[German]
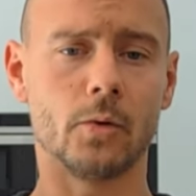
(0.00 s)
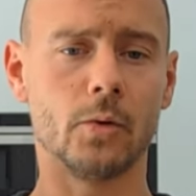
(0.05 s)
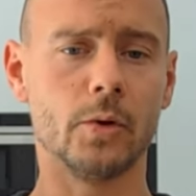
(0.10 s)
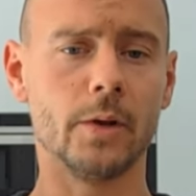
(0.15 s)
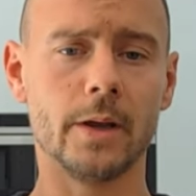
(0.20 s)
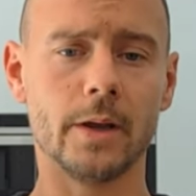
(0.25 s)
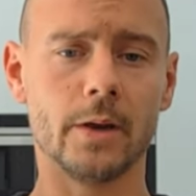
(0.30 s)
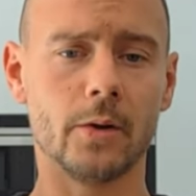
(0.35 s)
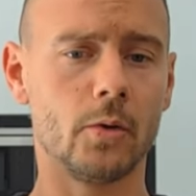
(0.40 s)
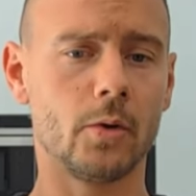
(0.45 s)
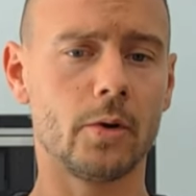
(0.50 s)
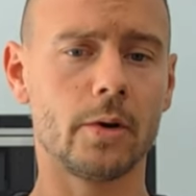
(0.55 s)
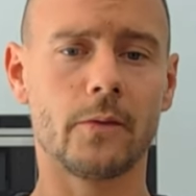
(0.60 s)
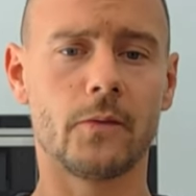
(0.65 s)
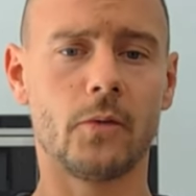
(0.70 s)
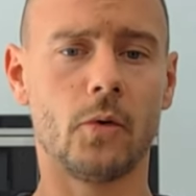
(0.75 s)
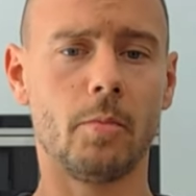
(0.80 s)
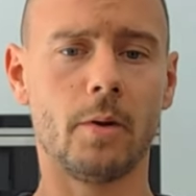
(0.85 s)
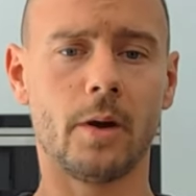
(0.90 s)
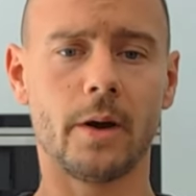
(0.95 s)
ohne irgendeine
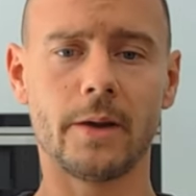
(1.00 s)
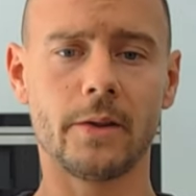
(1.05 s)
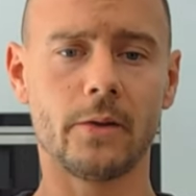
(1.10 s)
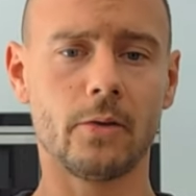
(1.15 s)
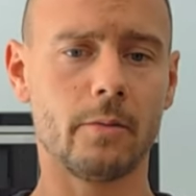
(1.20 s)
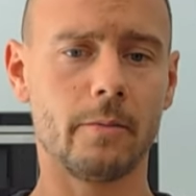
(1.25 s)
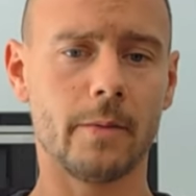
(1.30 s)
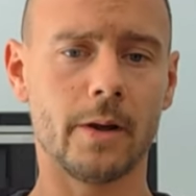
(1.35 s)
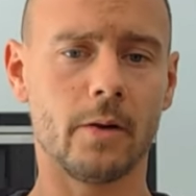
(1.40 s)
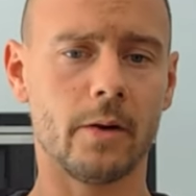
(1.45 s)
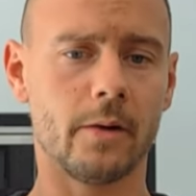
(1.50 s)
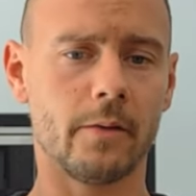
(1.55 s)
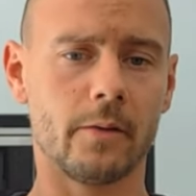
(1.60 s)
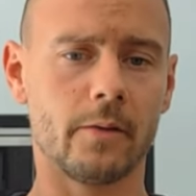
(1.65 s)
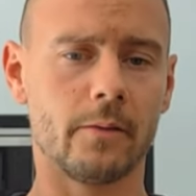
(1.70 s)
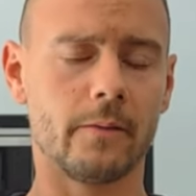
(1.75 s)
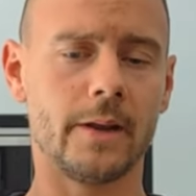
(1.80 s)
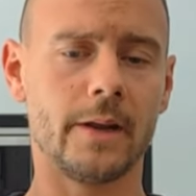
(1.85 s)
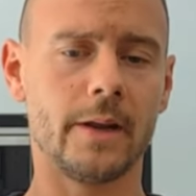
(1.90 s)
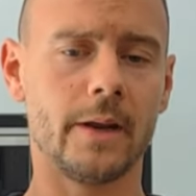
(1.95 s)
Vorbereitung mehr
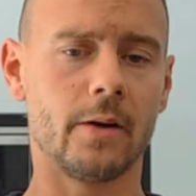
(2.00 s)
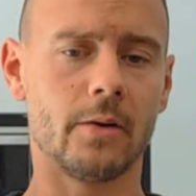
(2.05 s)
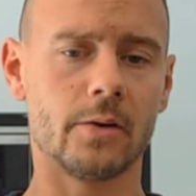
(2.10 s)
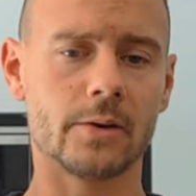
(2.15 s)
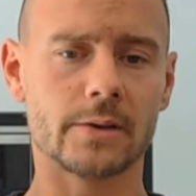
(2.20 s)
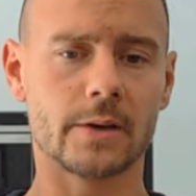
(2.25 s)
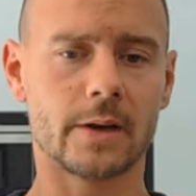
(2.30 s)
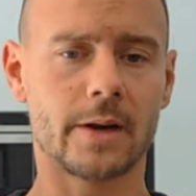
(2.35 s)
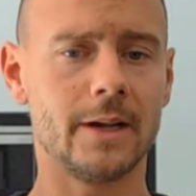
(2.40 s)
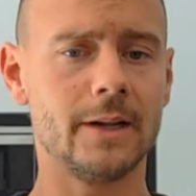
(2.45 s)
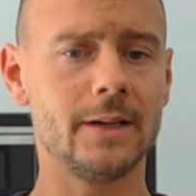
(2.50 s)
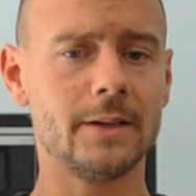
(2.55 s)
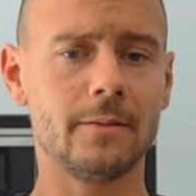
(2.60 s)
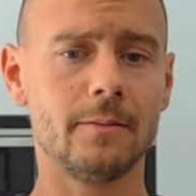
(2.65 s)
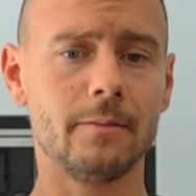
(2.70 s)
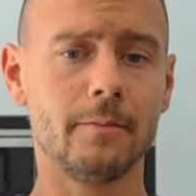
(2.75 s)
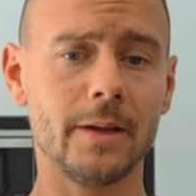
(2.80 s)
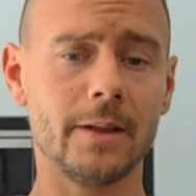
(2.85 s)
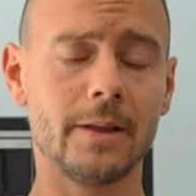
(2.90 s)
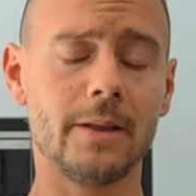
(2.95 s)
oder weniger aus der
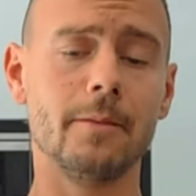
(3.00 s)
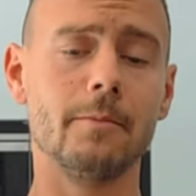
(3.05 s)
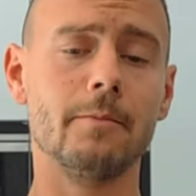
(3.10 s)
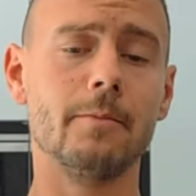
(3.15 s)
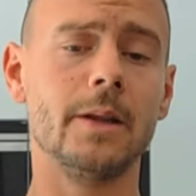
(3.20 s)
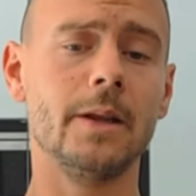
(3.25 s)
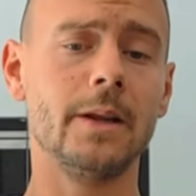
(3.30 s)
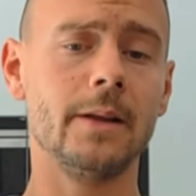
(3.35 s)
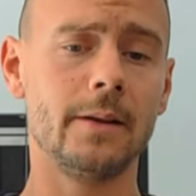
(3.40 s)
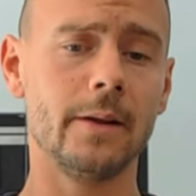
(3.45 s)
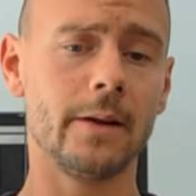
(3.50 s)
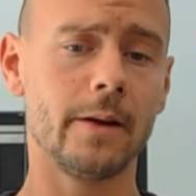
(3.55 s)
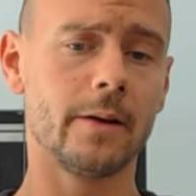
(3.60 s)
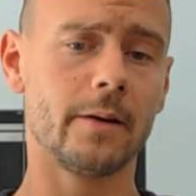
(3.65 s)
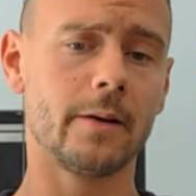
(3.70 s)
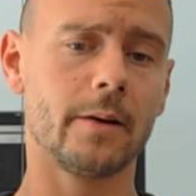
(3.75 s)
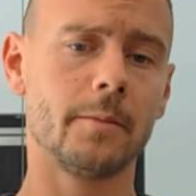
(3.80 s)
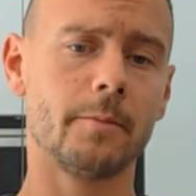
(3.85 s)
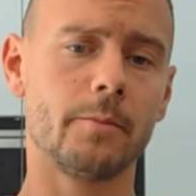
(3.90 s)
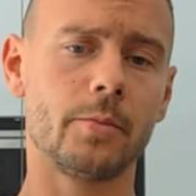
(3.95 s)
kalten mit einem
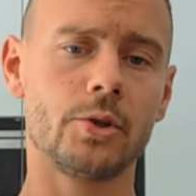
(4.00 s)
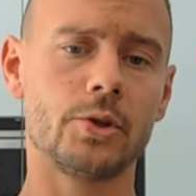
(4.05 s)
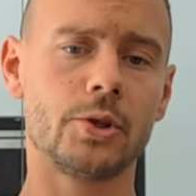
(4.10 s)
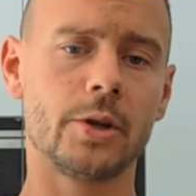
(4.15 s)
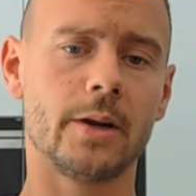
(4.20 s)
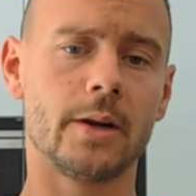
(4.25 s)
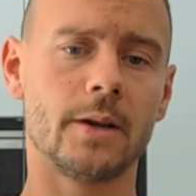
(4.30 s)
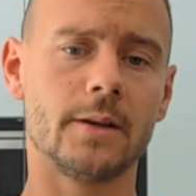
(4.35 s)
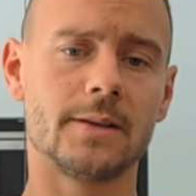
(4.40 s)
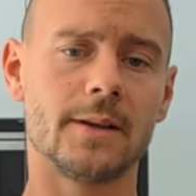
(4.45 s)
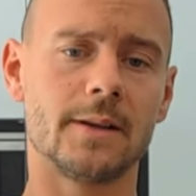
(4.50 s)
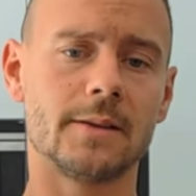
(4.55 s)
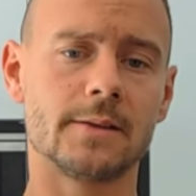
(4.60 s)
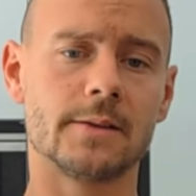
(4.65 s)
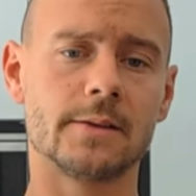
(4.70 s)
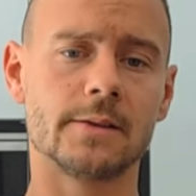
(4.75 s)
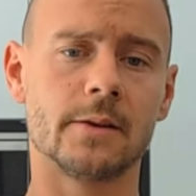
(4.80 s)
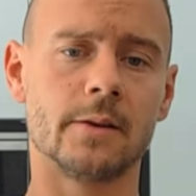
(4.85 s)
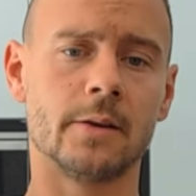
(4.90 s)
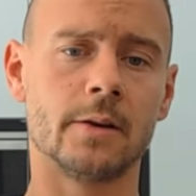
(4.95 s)
niedrigeren Budget als
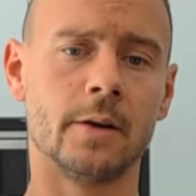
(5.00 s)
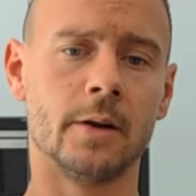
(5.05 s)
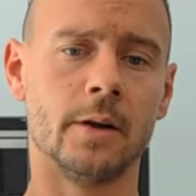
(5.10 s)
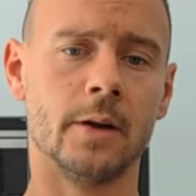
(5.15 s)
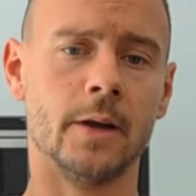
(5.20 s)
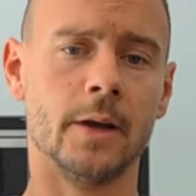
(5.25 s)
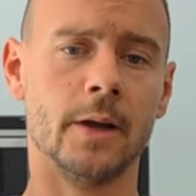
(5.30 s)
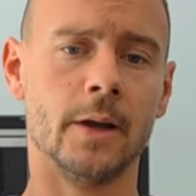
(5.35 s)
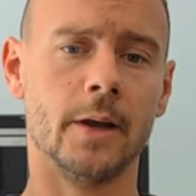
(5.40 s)
letztes Jahr.